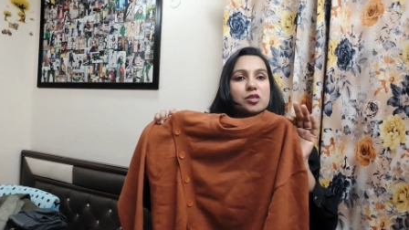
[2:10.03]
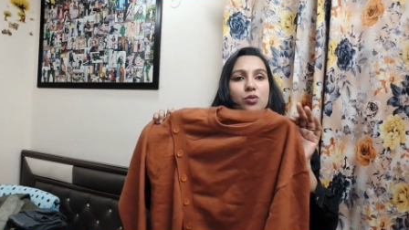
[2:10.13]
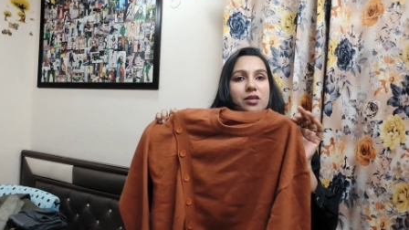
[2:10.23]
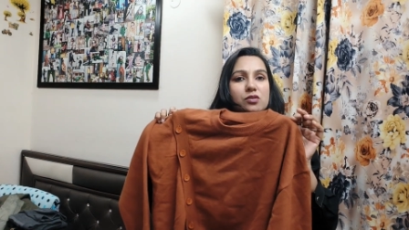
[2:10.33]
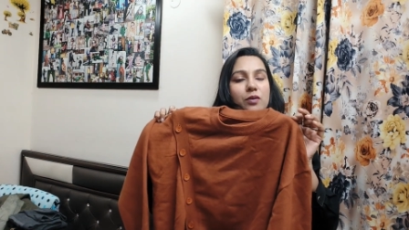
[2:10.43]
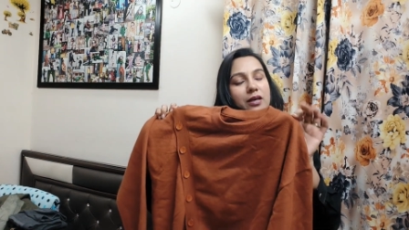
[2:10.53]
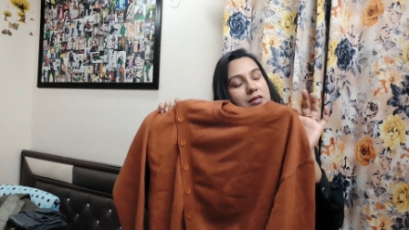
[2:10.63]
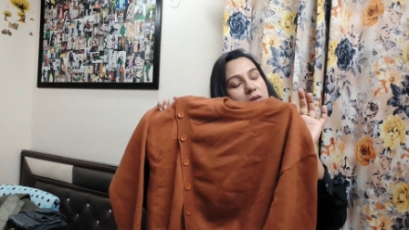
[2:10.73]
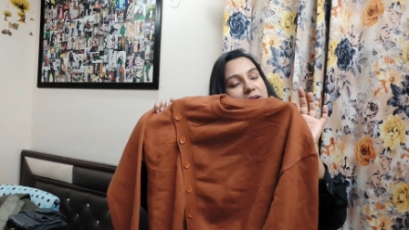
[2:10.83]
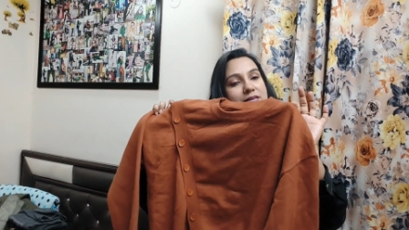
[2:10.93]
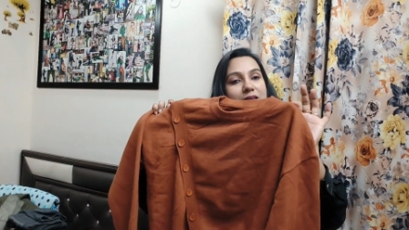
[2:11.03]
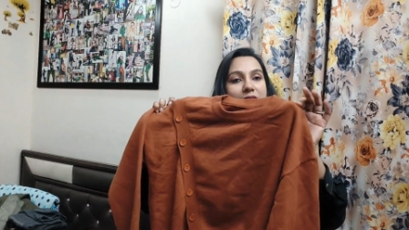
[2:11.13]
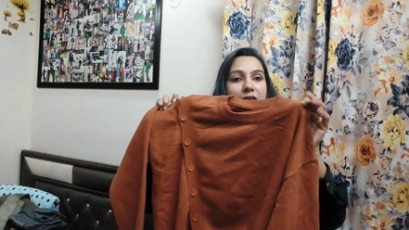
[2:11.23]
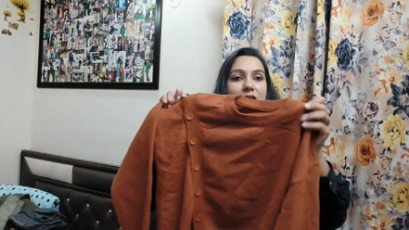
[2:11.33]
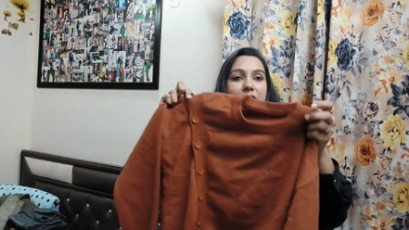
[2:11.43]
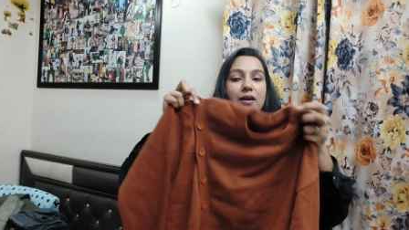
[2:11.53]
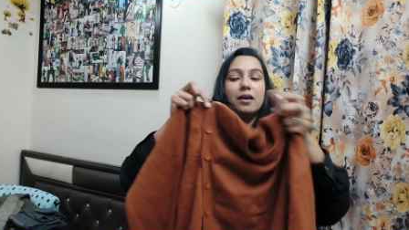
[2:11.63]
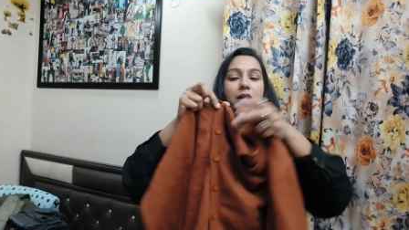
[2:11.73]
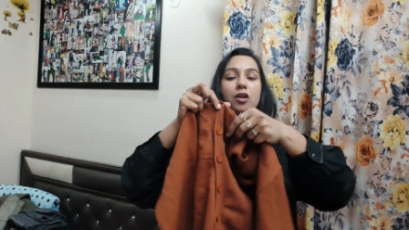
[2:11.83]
भी स्वेटर्स वगैरह सब ऐसे ही दिखने वाले हैं